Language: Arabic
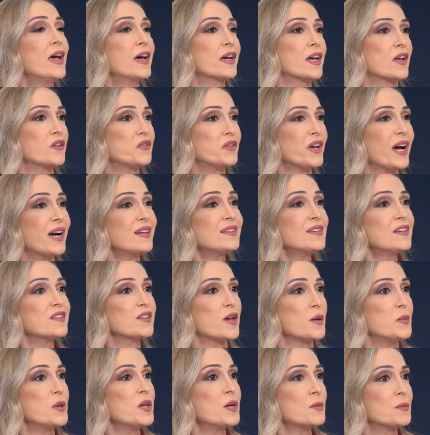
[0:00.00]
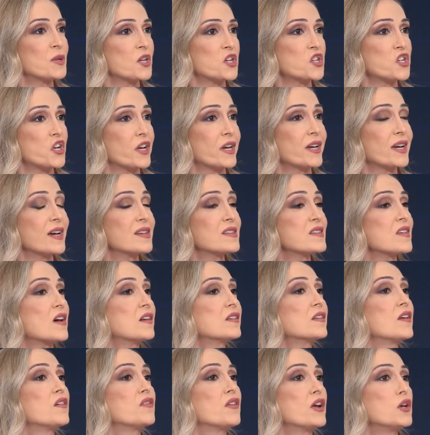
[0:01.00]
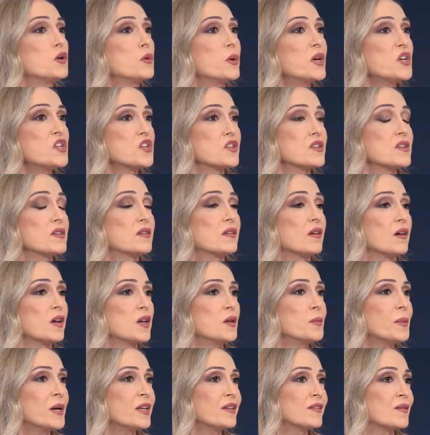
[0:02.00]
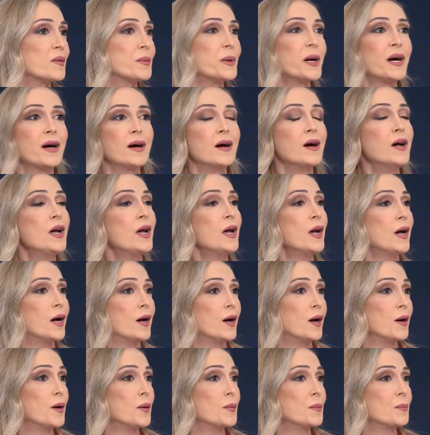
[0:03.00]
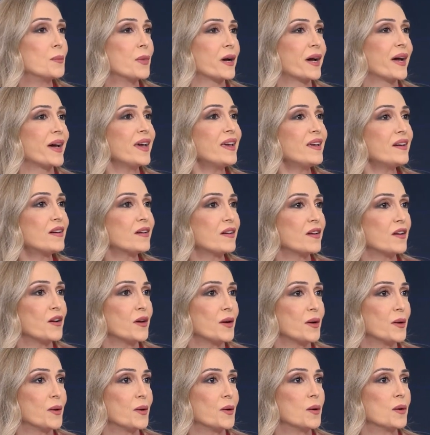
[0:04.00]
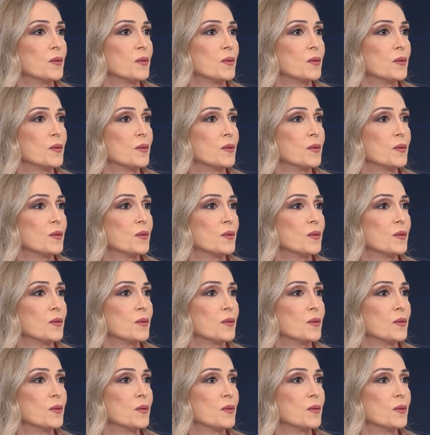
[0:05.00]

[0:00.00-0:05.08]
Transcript: كان في عدد كبير من الشركات صارت الفالويشنز التقييمات تبعها آه، غير آه،